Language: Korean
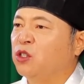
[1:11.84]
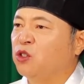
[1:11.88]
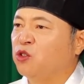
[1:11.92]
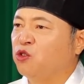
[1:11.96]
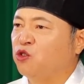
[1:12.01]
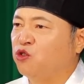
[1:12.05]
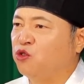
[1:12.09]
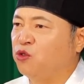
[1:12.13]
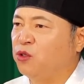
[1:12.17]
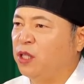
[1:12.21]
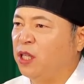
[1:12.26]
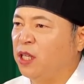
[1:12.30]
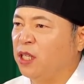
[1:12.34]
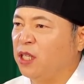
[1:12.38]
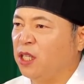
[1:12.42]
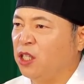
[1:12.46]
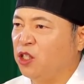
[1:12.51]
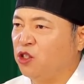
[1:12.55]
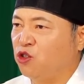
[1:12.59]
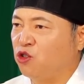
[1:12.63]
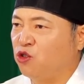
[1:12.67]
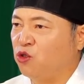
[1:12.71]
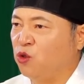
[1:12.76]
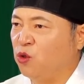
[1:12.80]

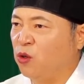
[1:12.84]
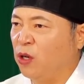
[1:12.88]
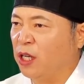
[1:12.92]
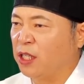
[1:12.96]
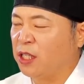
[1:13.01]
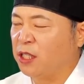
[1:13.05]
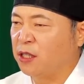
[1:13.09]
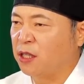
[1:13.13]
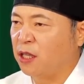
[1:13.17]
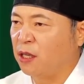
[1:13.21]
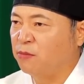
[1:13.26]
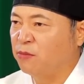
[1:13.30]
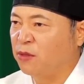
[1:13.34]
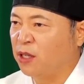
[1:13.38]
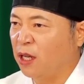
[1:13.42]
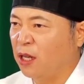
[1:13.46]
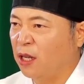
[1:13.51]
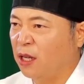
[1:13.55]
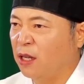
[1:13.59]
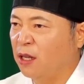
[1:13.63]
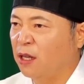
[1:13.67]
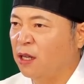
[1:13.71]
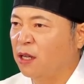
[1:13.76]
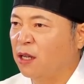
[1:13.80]
주택이 중요하기
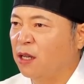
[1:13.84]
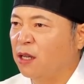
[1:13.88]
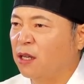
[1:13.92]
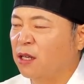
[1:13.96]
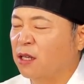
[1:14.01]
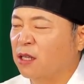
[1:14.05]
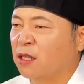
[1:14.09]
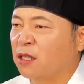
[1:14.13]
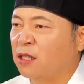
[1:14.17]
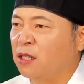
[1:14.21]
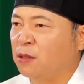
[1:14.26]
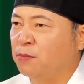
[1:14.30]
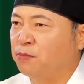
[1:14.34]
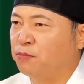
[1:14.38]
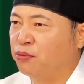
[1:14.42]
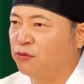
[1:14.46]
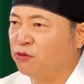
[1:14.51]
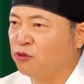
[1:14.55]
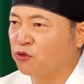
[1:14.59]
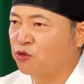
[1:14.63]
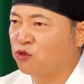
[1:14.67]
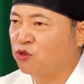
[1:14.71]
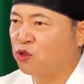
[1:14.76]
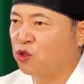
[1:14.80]
때문에 그
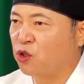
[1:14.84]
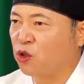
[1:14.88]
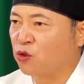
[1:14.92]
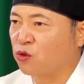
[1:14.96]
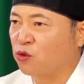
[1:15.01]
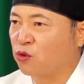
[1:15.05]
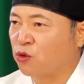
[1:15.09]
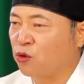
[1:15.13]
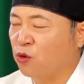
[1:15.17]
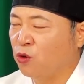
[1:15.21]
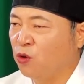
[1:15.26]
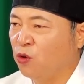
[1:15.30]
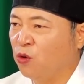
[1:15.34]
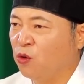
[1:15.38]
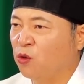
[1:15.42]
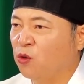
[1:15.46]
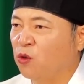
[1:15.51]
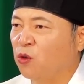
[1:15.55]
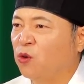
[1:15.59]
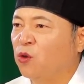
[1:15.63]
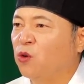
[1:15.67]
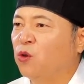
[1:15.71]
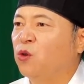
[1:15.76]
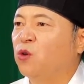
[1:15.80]

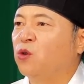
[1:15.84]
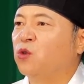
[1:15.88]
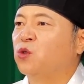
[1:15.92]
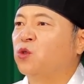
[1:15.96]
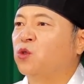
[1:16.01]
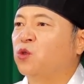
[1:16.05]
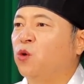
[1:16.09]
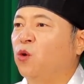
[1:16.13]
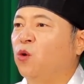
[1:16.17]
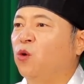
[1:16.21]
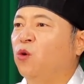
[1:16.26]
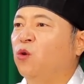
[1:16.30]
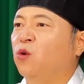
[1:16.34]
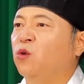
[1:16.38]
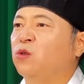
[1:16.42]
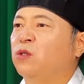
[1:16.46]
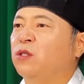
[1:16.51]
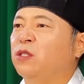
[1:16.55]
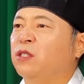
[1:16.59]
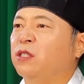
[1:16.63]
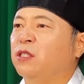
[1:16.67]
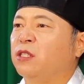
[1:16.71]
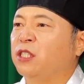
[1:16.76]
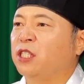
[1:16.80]
풍수적으로
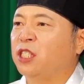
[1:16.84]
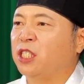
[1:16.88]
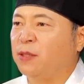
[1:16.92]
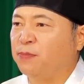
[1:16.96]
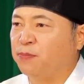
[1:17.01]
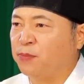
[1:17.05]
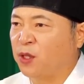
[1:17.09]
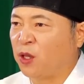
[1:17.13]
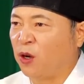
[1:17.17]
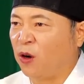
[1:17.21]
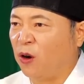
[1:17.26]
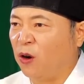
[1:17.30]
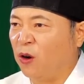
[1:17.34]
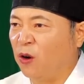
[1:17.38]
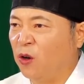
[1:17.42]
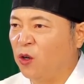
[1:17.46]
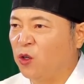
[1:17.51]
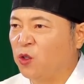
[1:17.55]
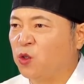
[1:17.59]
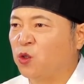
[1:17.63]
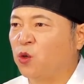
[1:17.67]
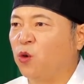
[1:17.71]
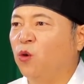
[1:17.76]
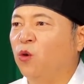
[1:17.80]
좋은 집터,
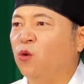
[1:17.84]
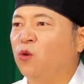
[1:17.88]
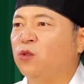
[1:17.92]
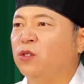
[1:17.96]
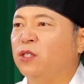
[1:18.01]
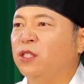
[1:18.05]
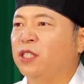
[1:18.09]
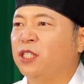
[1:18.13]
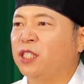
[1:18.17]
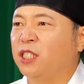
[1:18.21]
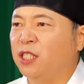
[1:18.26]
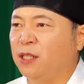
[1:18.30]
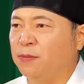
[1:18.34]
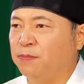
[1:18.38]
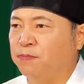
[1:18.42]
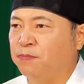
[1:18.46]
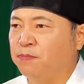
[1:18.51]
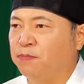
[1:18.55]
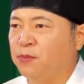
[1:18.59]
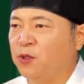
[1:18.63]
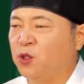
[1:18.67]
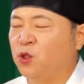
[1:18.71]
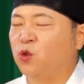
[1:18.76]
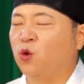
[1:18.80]
좋은
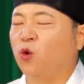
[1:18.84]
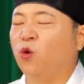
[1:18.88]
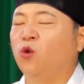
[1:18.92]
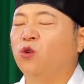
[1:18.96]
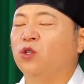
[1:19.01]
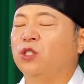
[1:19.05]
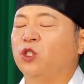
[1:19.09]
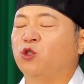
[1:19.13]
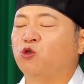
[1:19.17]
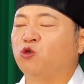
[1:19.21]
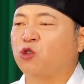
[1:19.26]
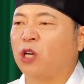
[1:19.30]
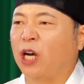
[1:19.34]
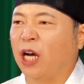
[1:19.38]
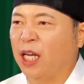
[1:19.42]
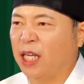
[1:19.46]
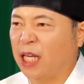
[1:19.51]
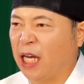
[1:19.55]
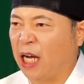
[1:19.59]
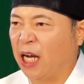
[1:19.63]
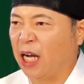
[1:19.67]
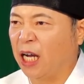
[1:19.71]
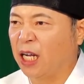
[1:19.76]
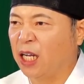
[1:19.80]
집, 좋은
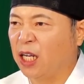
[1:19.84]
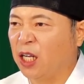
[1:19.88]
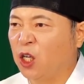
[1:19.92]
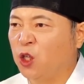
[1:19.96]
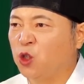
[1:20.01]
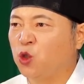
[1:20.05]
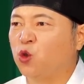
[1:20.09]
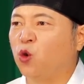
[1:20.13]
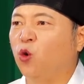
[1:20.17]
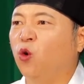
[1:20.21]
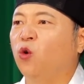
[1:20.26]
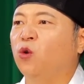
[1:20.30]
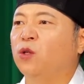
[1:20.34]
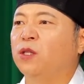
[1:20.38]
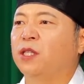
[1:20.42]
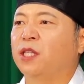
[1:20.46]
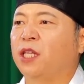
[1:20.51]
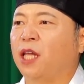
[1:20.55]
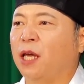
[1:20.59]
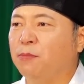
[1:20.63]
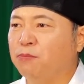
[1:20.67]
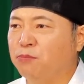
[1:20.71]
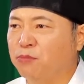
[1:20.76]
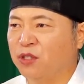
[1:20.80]
좌향, 좋은
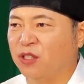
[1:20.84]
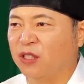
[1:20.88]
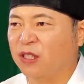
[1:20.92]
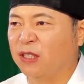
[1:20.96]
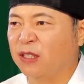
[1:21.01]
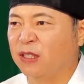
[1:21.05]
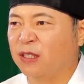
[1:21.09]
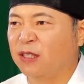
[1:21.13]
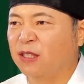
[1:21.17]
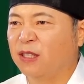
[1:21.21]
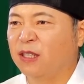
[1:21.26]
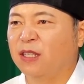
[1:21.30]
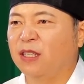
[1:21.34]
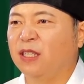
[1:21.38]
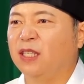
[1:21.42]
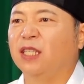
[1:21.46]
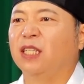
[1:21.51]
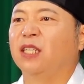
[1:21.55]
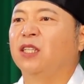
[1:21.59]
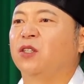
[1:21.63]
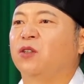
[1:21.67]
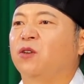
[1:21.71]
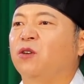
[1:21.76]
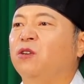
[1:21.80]
대문
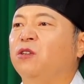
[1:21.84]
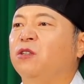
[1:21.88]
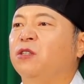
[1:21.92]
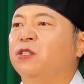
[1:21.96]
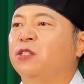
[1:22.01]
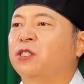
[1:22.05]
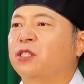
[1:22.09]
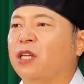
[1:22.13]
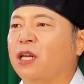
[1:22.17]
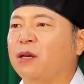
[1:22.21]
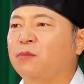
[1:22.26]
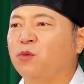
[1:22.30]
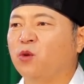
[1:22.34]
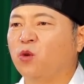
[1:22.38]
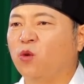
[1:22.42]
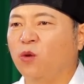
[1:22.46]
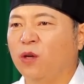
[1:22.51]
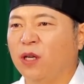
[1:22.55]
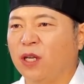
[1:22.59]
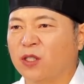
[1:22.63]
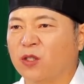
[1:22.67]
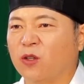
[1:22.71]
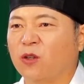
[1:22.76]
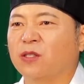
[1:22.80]
이런 걸
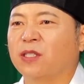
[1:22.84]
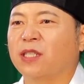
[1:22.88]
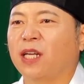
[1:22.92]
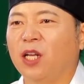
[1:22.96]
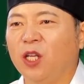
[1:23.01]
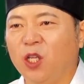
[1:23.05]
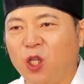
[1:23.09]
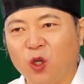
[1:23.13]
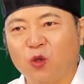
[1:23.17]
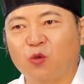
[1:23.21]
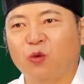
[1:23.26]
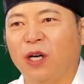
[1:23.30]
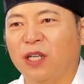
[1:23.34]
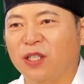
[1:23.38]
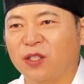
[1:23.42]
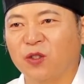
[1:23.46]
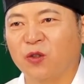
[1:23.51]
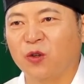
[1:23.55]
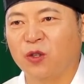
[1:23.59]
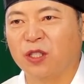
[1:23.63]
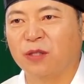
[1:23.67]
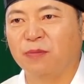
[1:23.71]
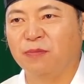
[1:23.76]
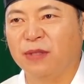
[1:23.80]
참고해서 살려고 하는
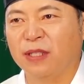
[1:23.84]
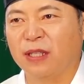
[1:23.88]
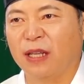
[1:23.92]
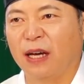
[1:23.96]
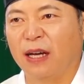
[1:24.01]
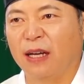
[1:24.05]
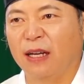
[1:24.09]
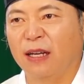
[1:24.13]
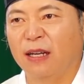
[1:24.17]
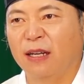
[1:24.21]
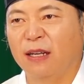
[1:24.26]
것입니다.